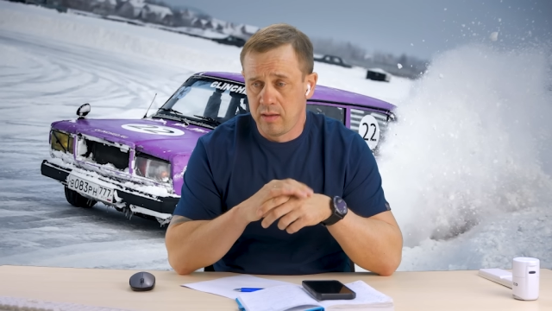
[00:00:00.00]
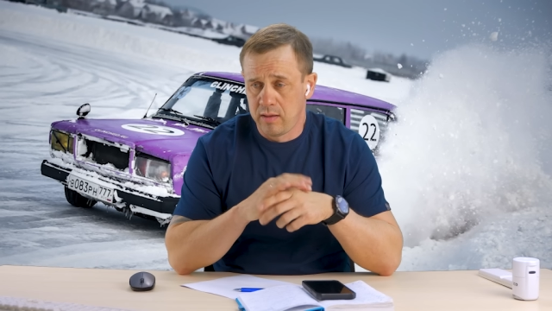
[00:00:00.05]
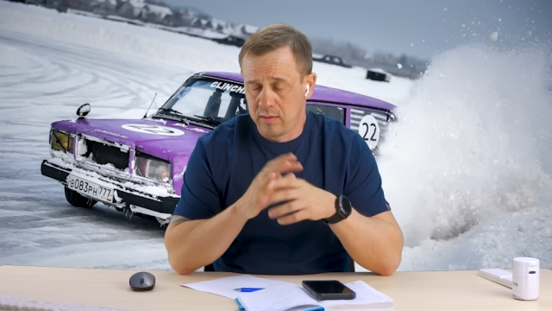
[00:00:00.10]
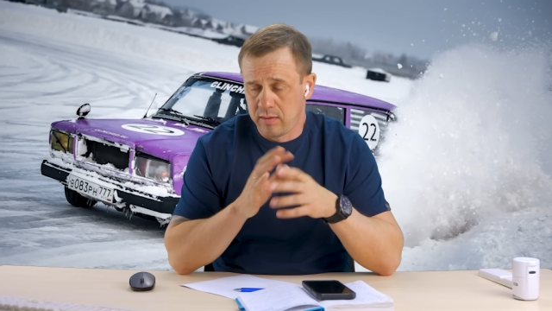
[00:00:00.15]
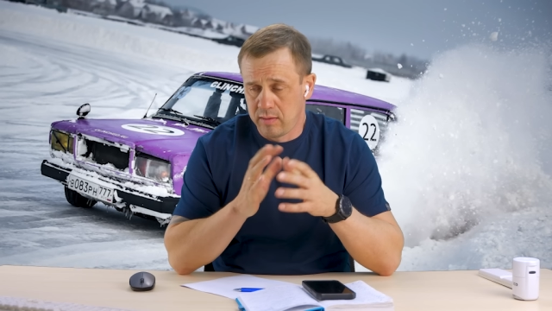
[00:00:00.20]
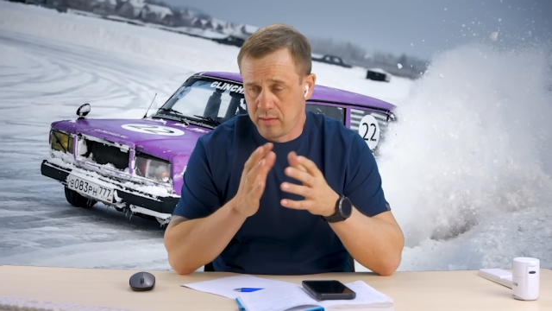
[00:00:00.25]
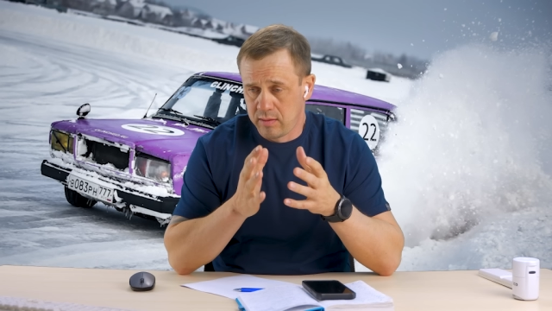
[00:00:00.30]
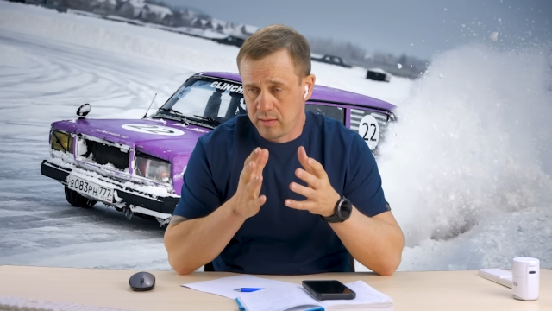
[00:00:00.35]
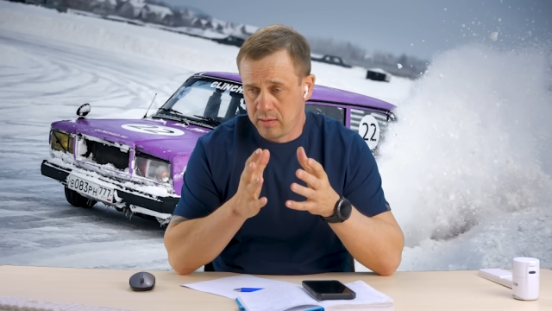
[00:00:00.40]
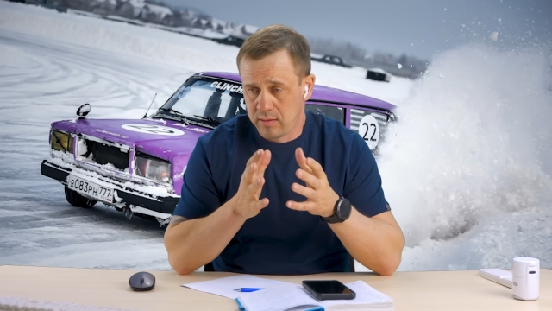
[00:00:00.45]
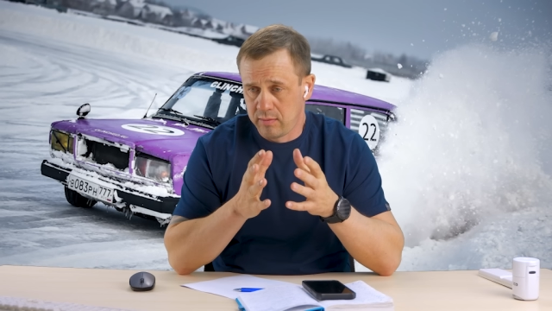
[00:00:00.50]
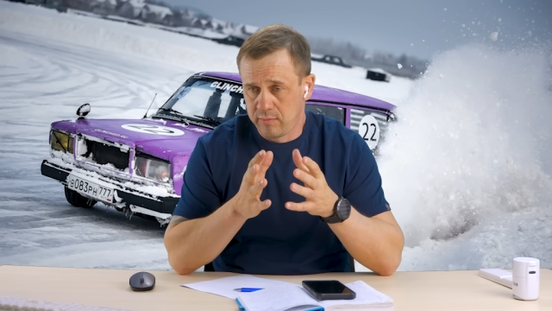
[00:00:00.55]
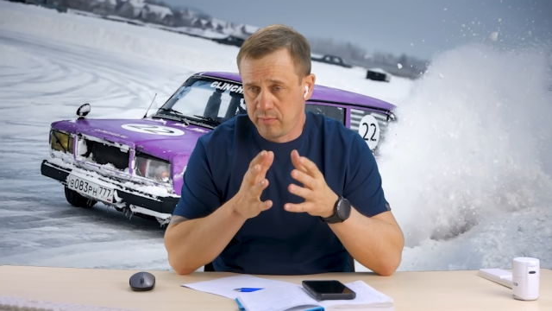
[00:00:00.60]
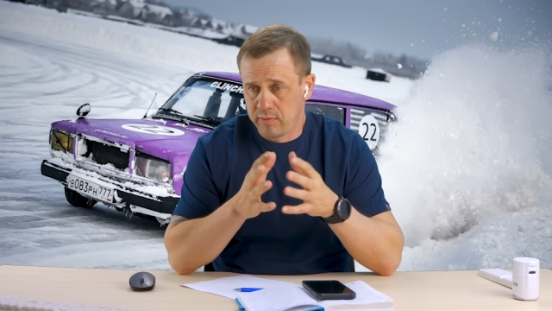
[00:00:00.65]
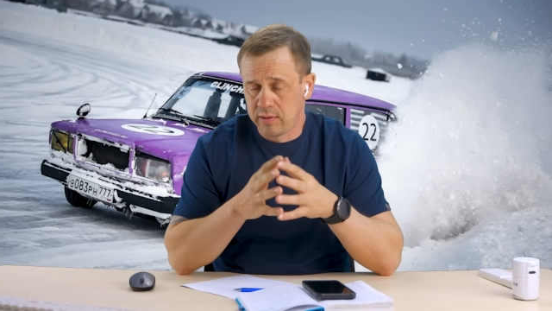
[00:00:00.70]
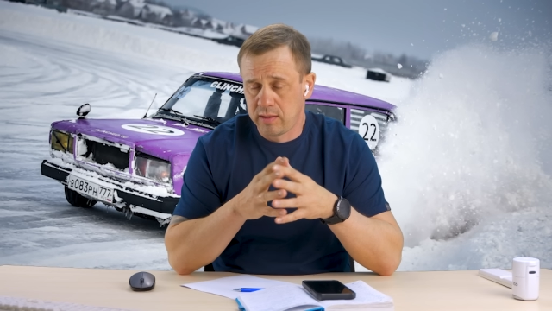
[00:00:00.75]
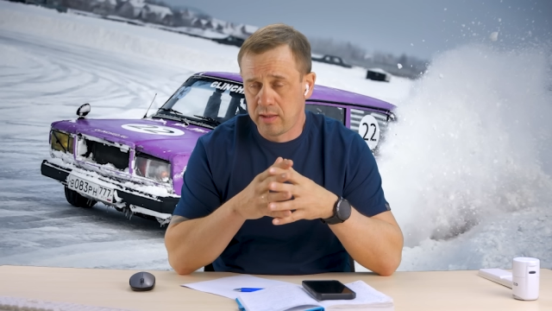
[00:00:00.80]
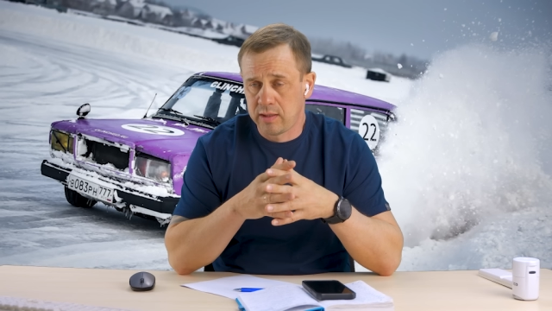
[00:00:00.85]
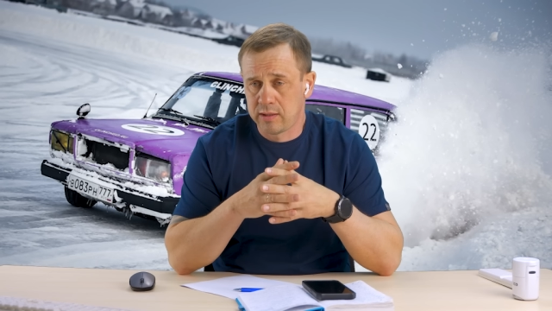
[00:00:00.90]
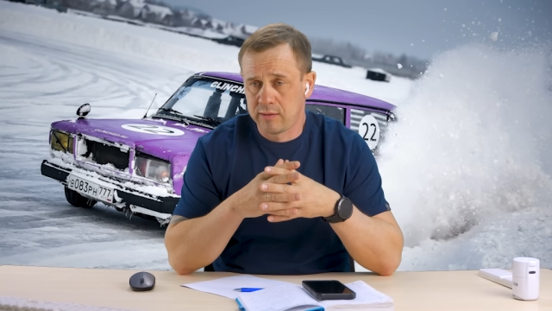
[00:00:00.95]
э,
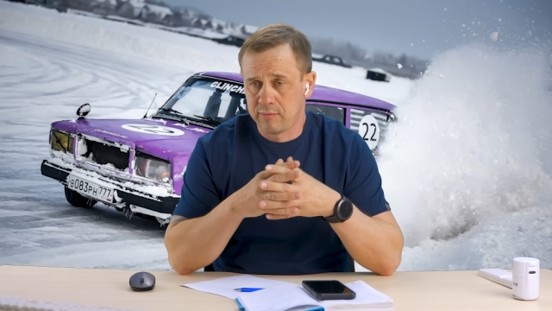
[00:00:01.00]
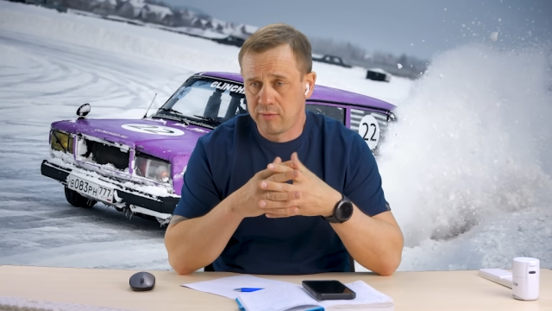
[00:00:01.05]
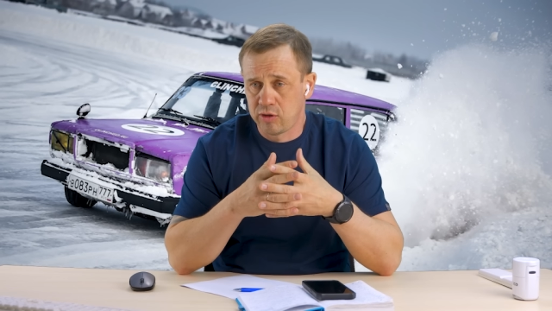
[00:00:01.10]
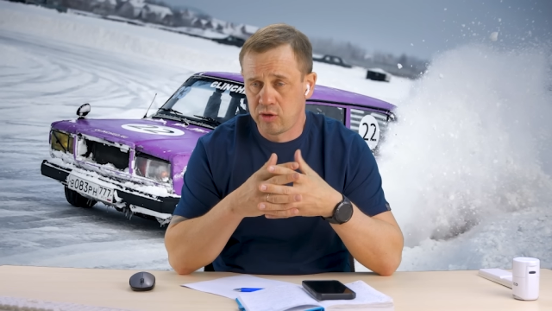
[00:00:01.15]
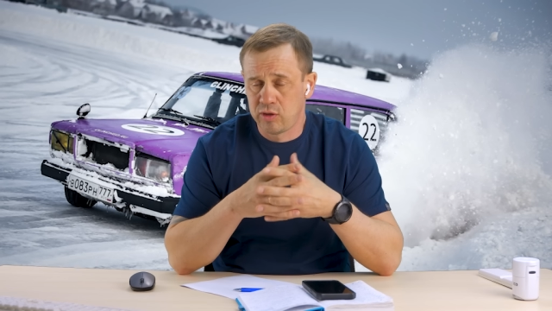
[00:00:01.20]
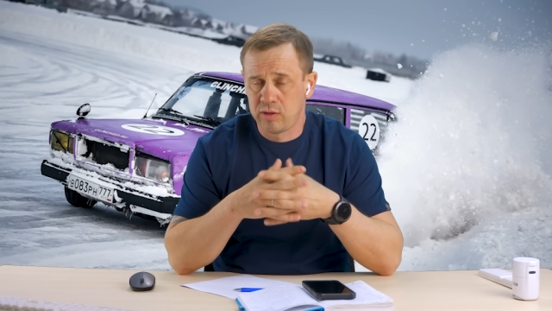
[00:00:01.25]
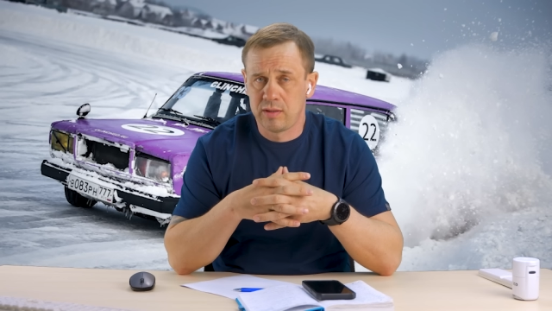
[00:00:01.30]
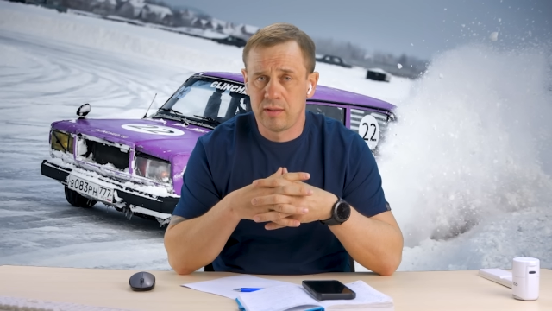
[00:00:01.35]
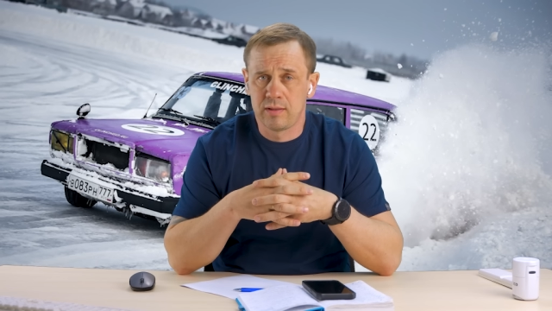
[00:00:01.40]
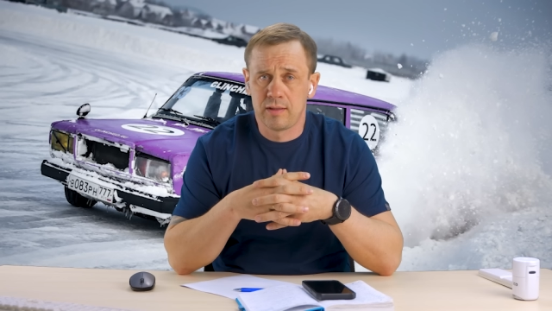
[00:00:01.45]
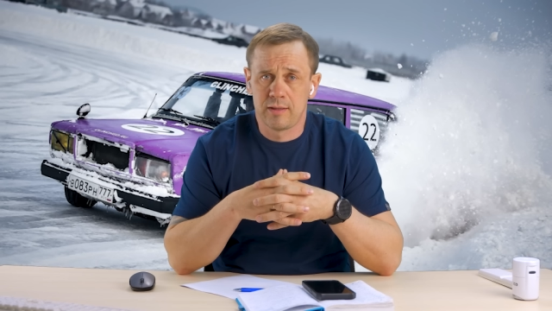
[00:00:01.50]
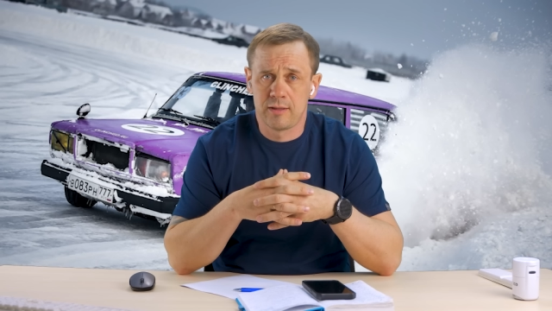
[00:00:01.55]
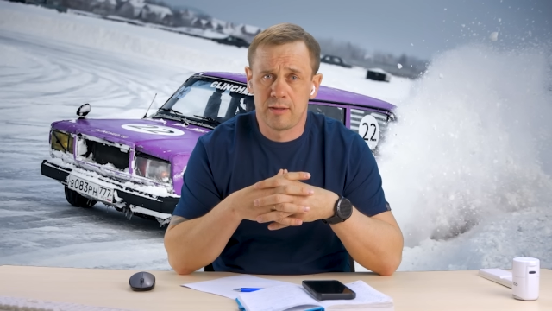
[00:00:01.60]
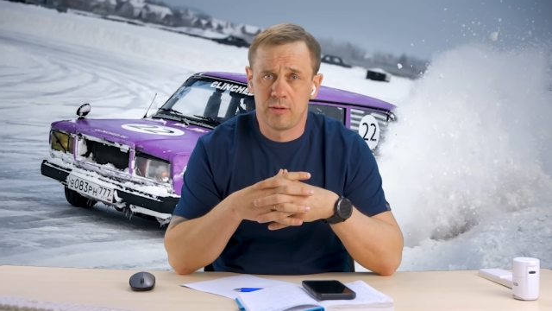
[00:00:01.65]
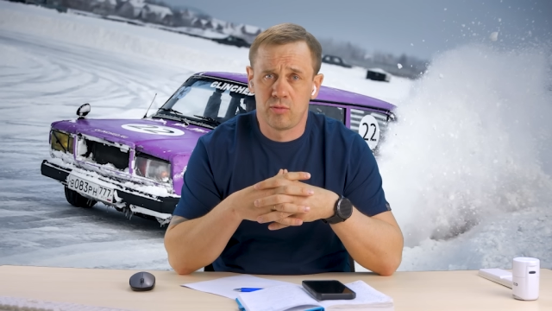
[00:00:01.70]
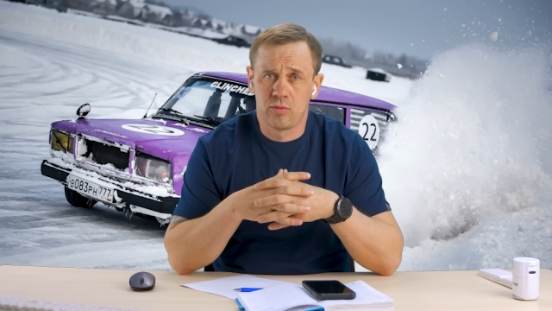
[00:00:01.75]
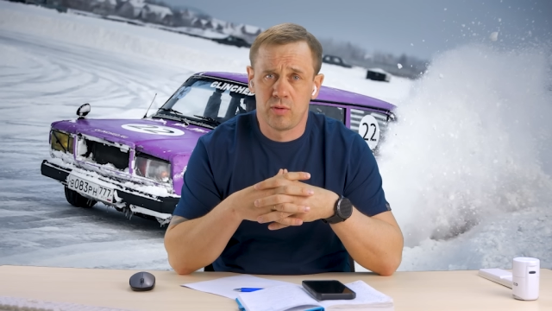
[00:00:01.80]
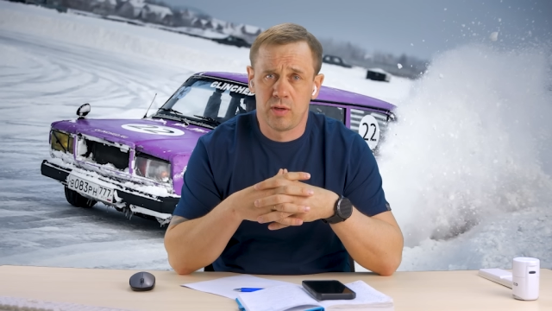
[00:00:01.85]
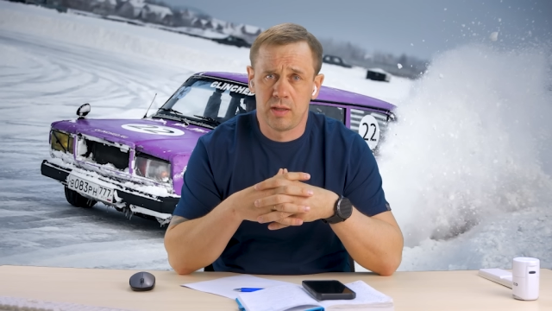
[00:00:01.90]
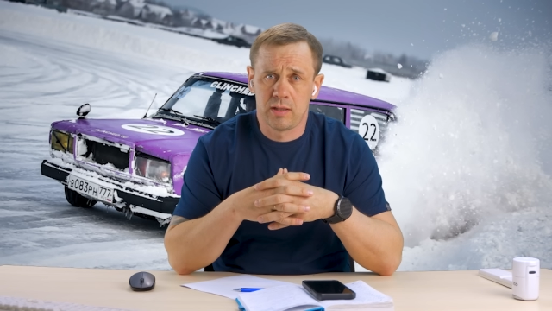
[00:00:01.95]
финансовой жизненной
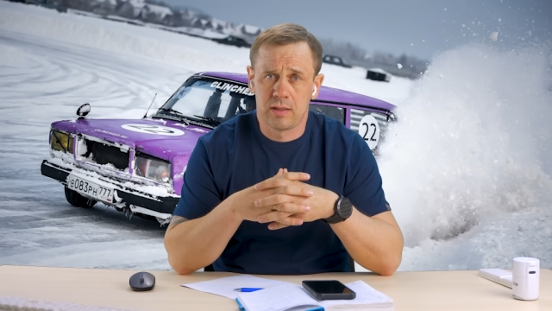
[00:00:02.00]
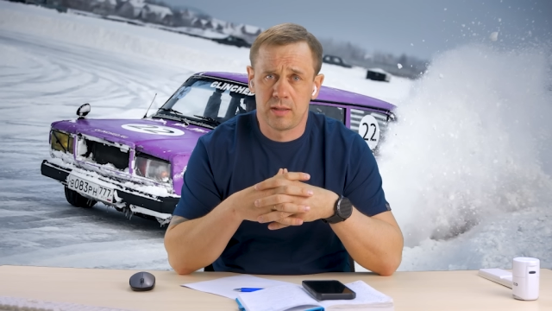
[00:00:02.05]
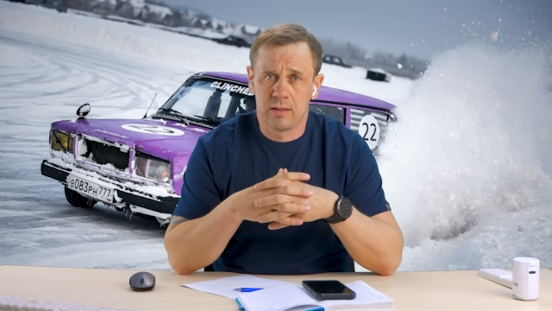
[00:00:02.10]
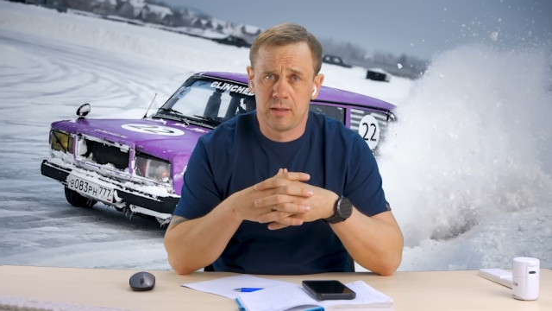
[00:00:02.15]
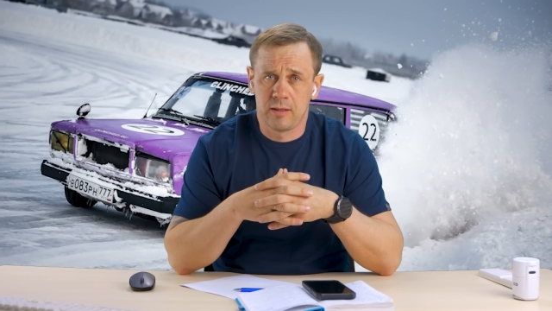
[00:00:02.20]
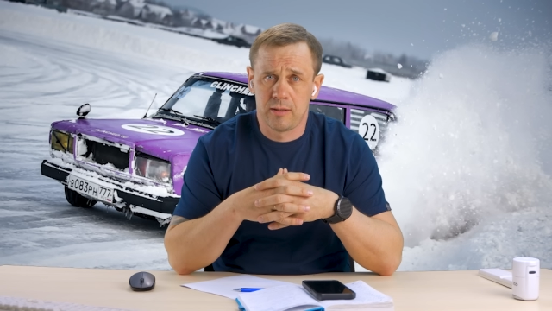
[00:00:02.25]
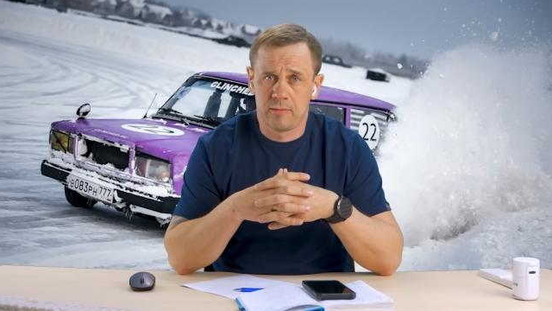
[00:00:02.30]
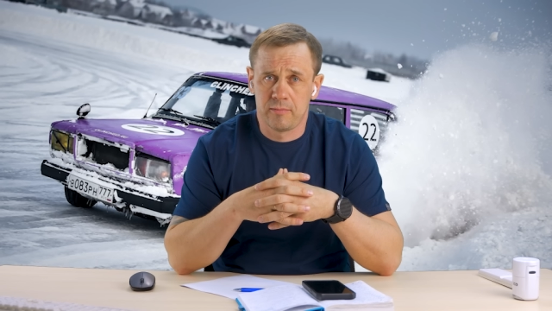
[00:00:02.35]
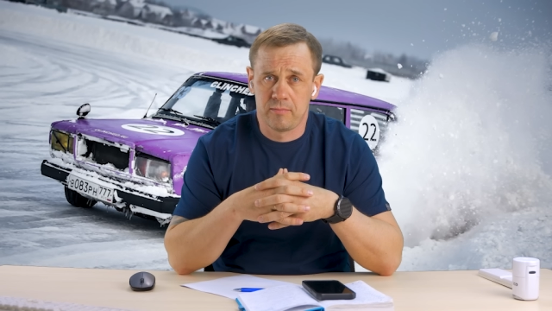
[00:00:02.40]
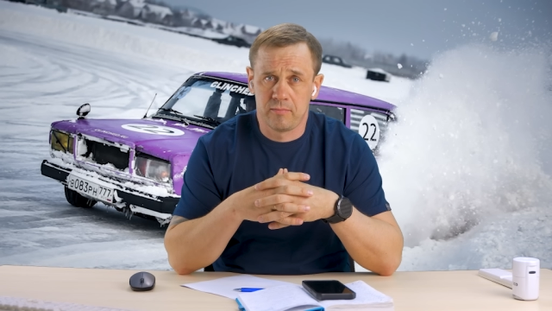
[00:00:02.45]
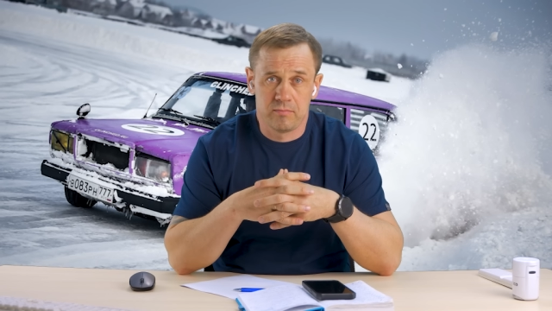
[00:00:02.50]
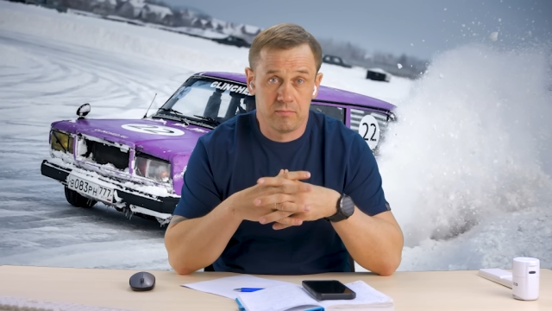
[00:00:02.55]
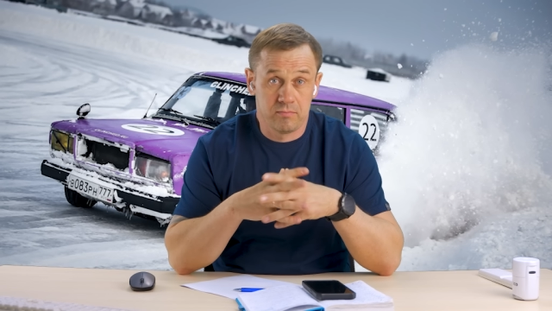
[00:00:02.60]
ситуации.